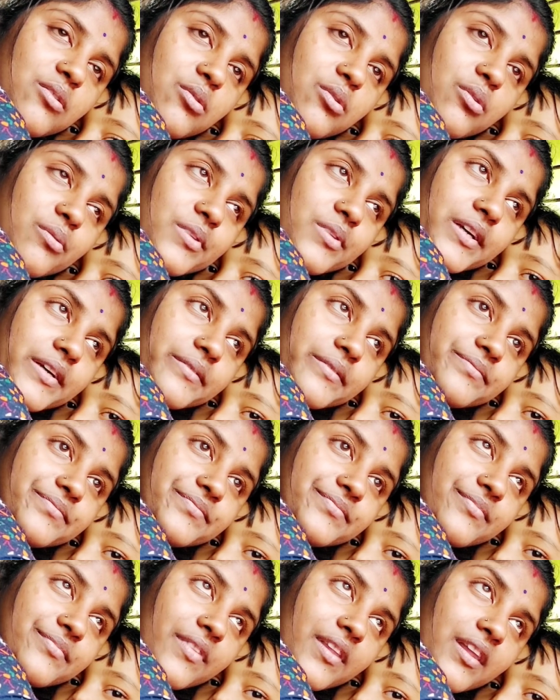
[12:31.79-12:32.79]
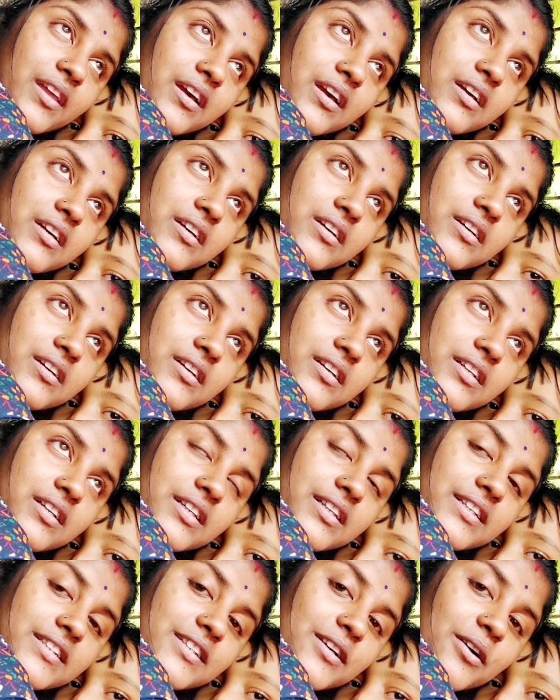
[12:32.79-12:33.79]
করবে
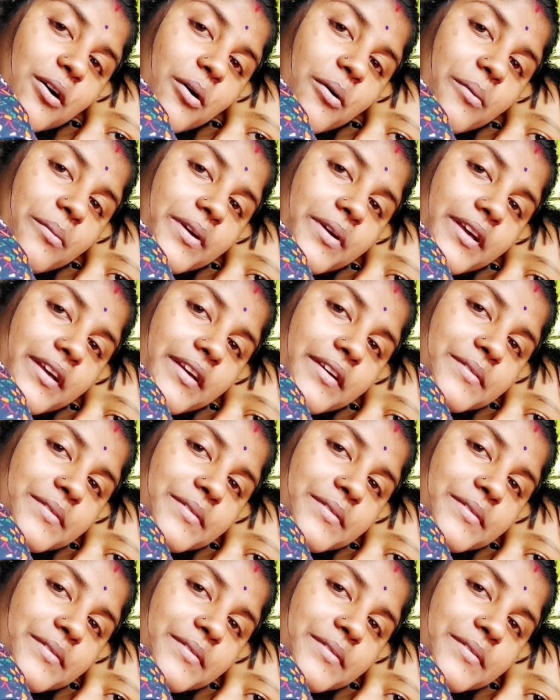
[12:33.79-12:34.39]
কি যে হবে